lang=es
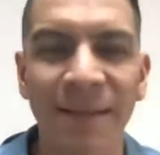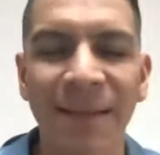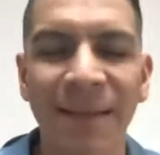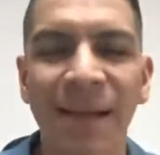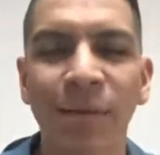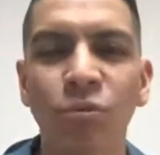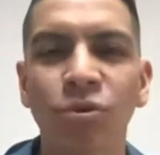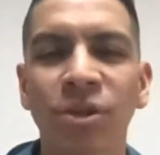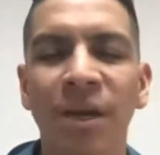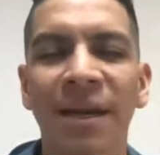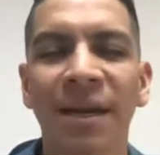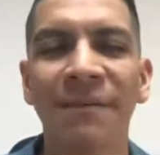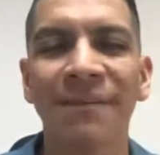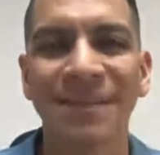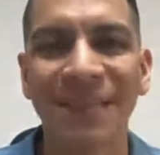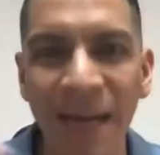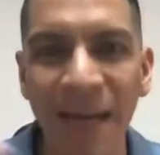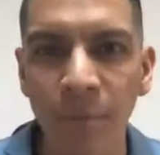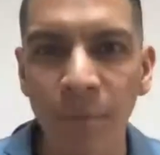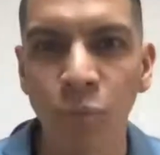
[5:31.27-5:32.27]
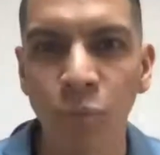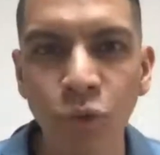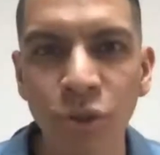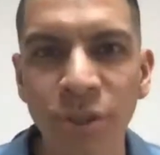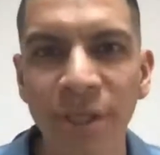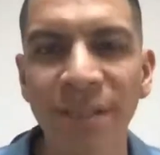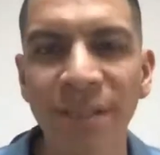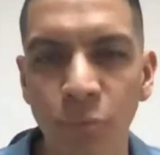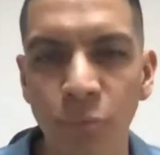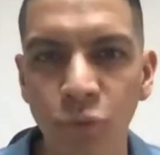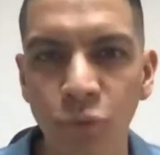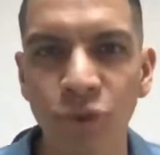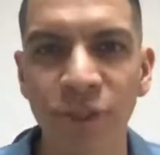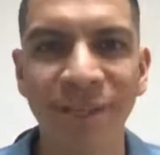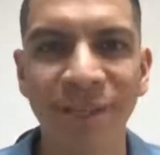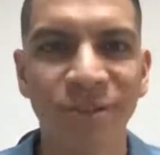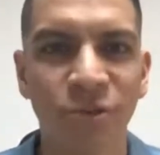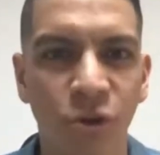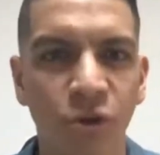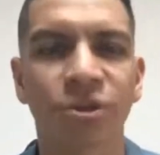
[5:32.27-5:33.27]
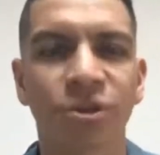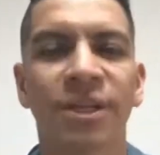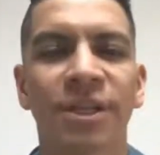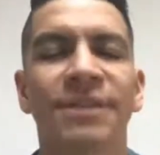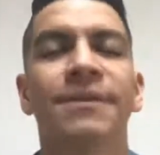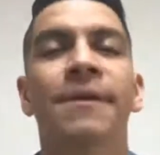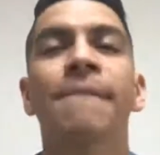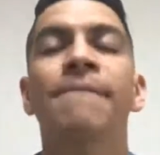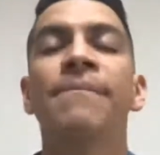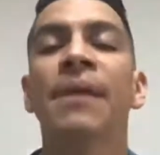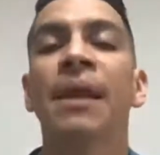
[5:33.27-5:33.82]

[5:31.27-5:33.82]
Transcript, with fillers: Tenemos que revisar muchas, muchas cosas.